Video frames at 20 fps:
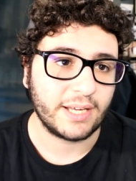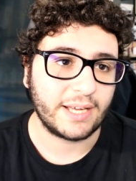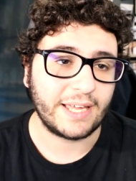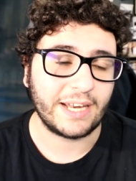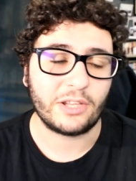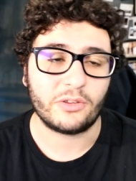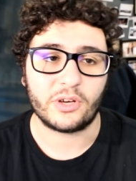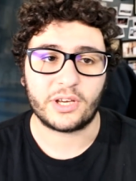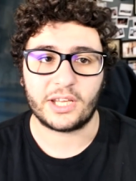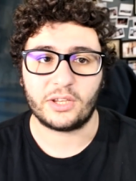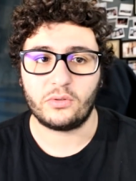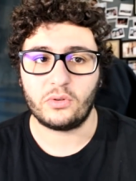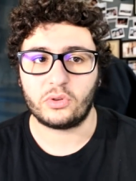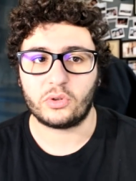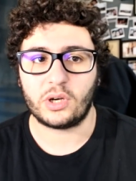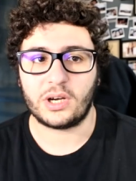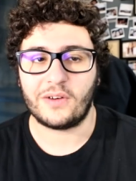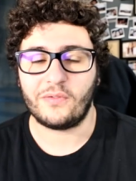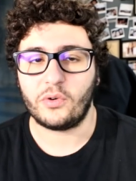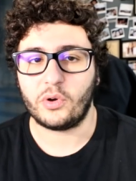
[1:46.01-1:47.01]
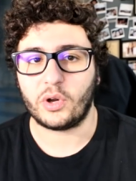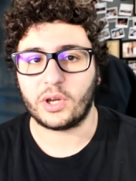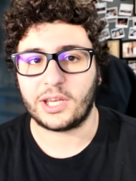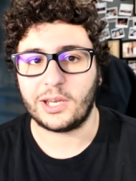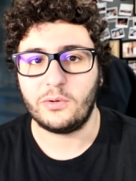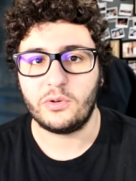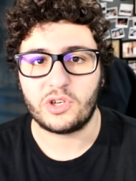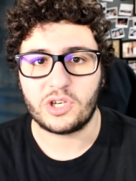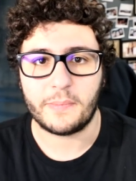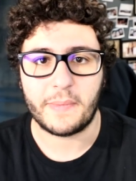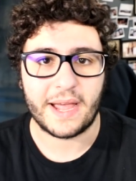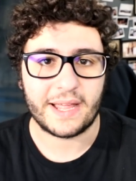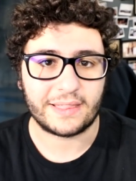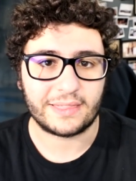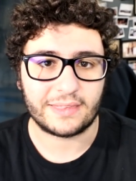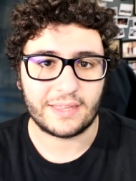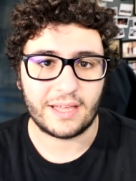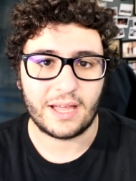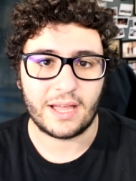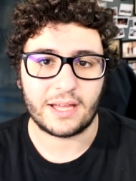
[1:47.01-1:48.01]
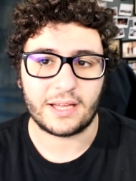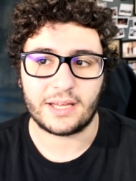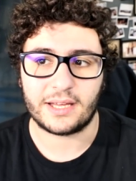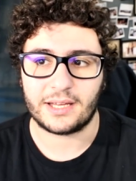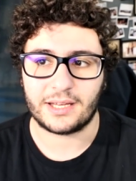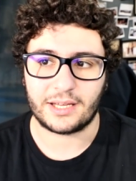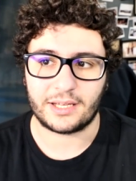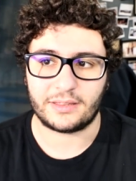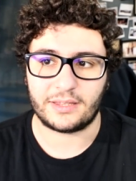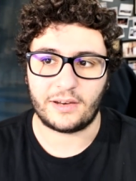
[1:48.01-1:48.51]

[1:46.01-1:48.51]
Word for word: credo che tutto il lavoro che lui ci metta eh,